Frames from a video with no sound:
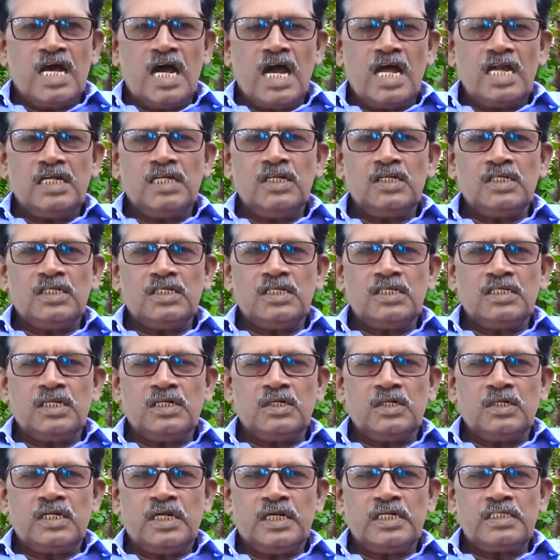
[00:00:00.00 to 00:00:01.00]
தான்
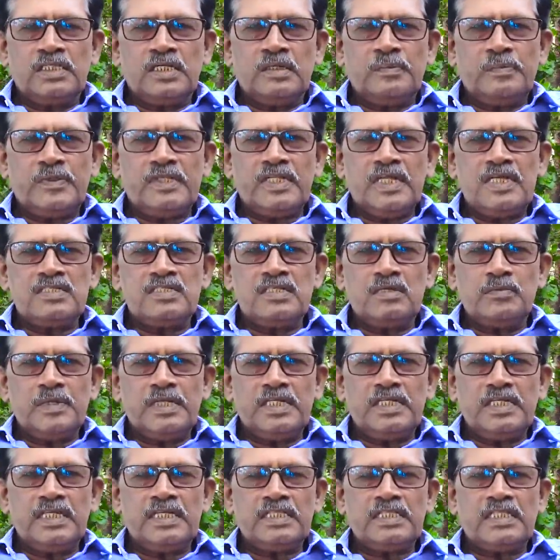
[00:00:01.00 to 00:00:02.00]
அந்த பிரதேச
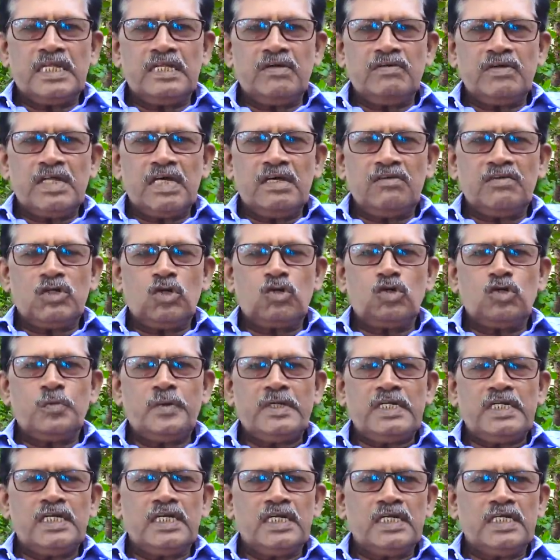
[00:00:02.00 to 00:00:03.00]
சபையின் தலைவராக
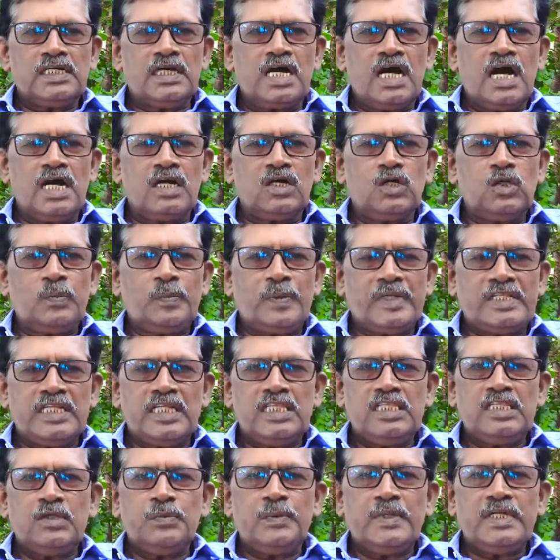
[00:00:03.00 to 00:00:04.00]
வரணுமென்றக்காக ஒரு
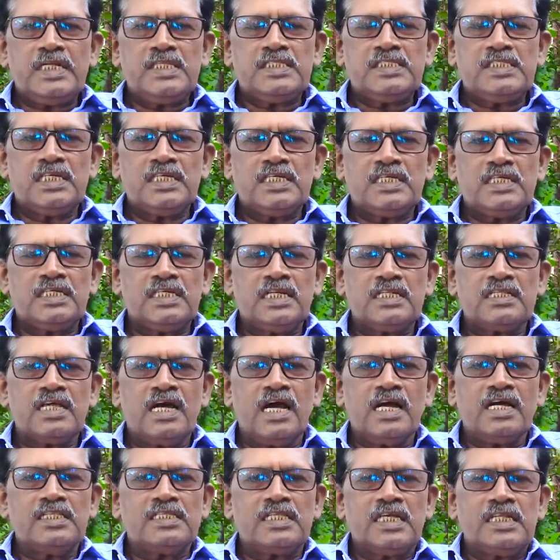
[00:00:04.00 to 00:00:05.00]
பதினைந்து பேரை
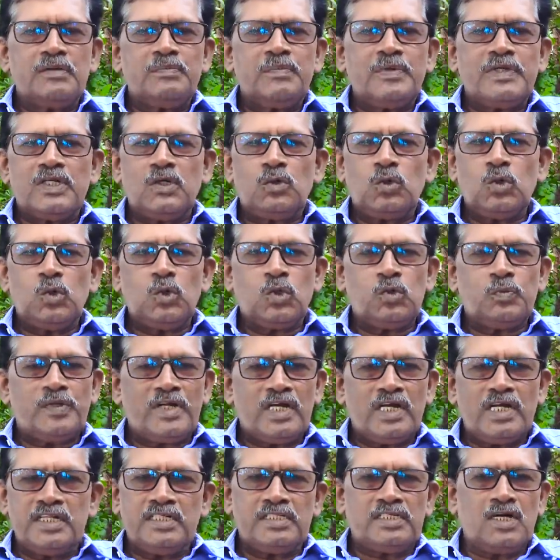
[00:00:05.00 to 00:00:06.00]
சேர்க்கின்றதாக தனிப்பட்ட குழு
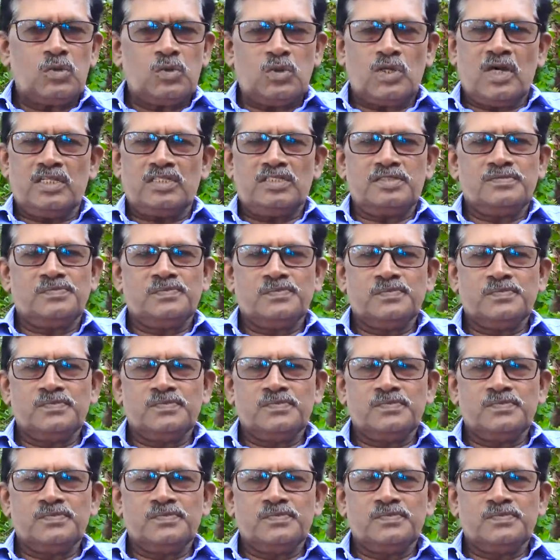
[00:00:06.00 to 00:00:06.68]
உறுப்பினர்கள் இருக்கக்கூடாது